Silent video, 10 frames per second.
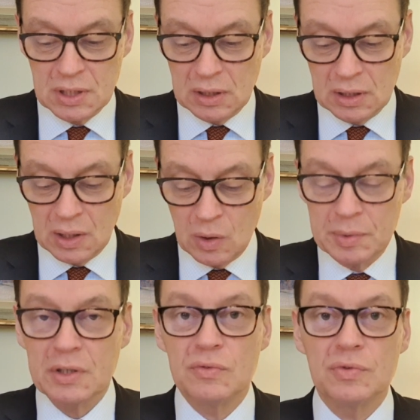die,
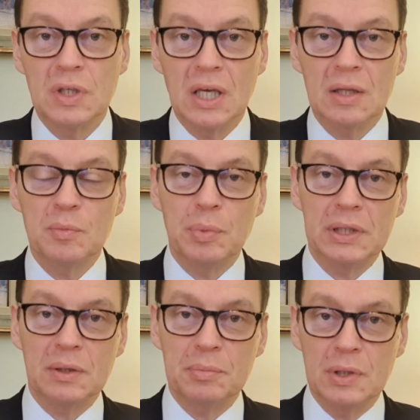glaube ich, für jeden
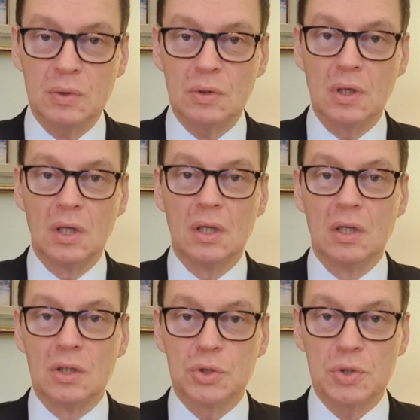Pater Pio
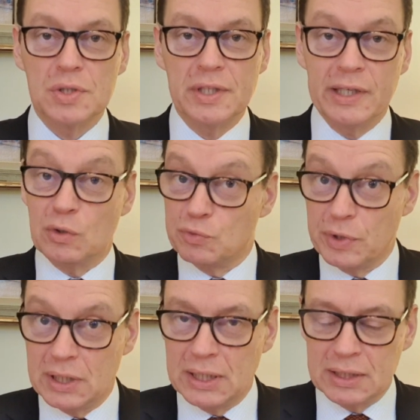Schützling und
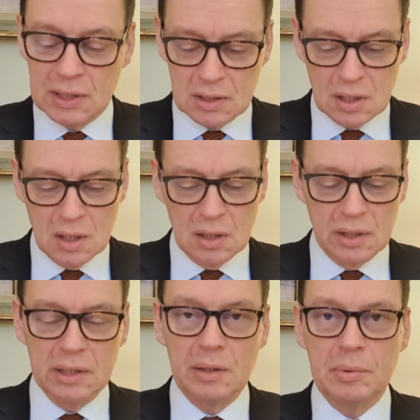für alle anderen
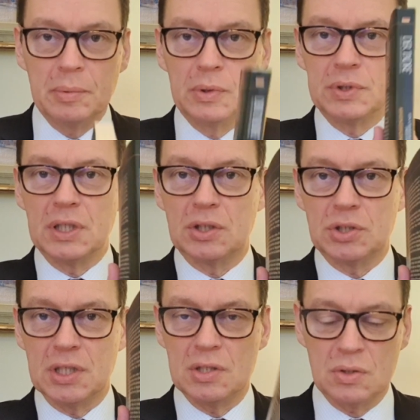in der Bibliothek
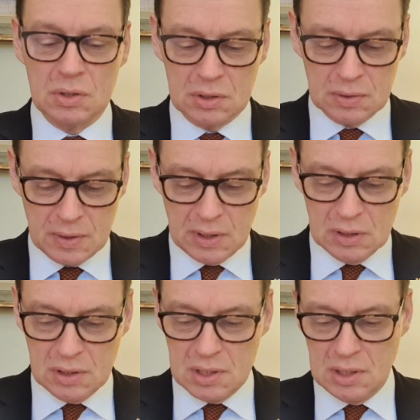stehen sollten,
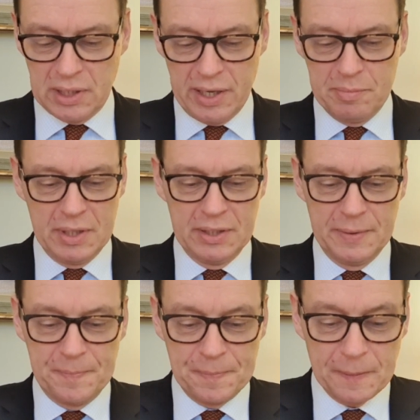diese drei
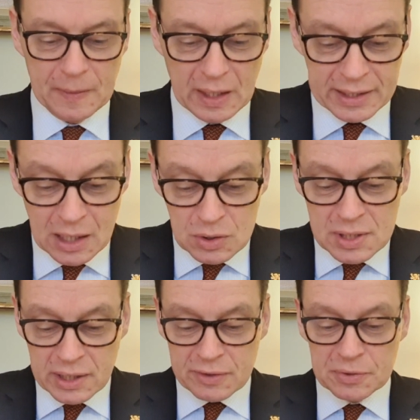Bände. Eine
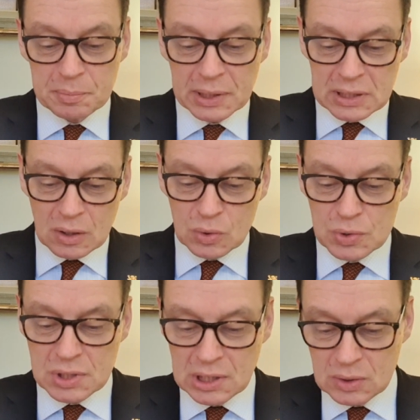Aussage von Pater
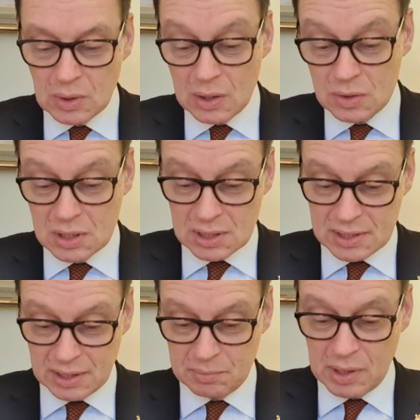Agostino aus
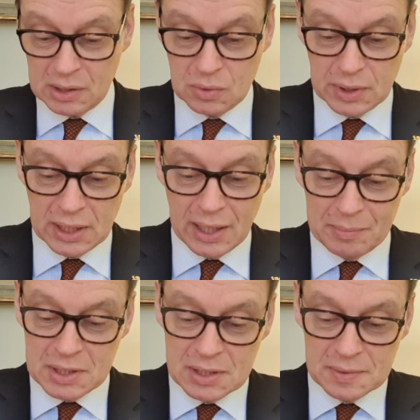San Marco in
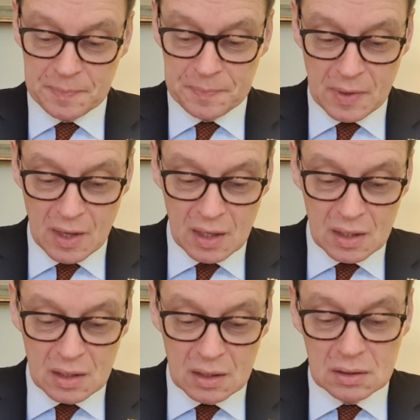Lamis,
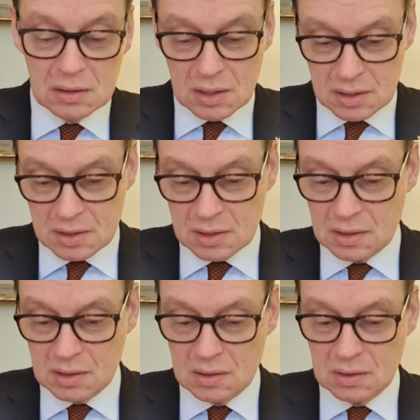das
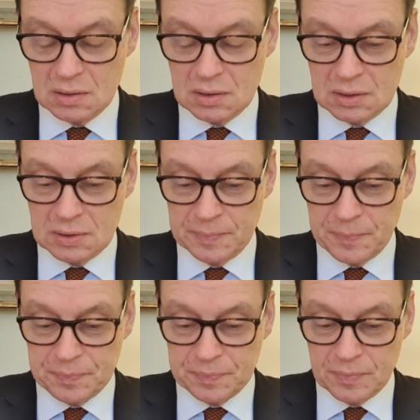ist äh,
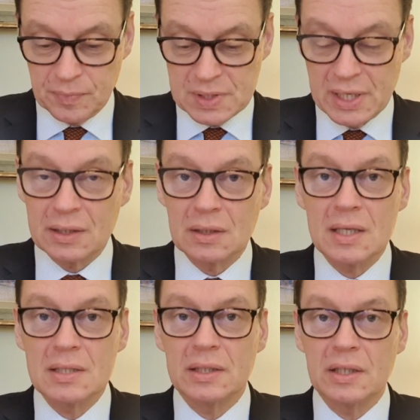sein
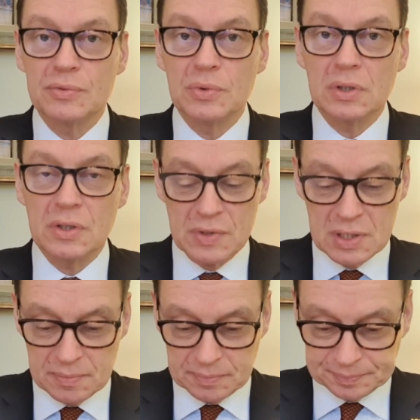geistlicher Führer
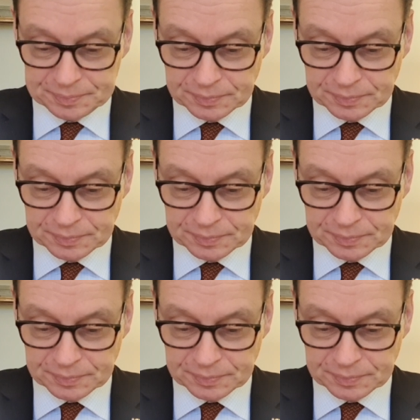gewesen